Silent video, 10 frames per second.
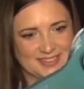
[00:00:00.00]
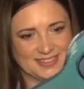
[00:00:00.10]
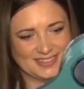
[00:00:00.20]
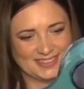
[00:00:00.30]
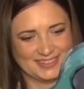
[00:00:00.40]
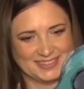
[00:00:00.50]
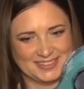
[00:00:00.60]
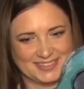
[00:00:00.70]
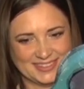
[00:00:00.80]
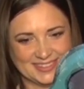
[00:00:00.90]
этого
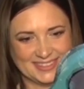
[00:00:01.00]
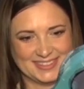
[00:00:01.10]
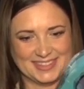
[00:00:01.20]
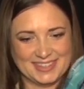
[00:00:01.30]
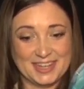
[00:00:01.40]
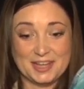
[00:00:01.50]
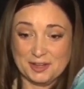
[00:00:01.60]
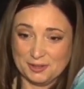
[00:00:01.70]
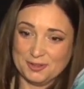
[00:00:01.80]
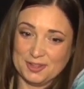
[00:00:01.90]
спектакля и заглянуть за
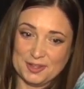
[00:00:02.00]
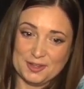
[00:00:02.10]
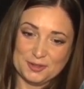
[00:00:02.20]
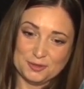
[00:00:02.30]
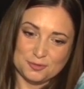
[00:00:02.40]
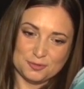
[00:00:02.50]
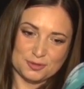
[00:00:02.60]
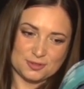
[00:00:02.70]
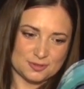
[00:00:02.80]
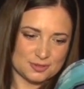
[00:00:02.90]
кулисы
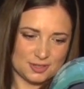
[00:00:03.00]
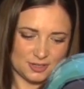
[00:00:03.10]
происходящего.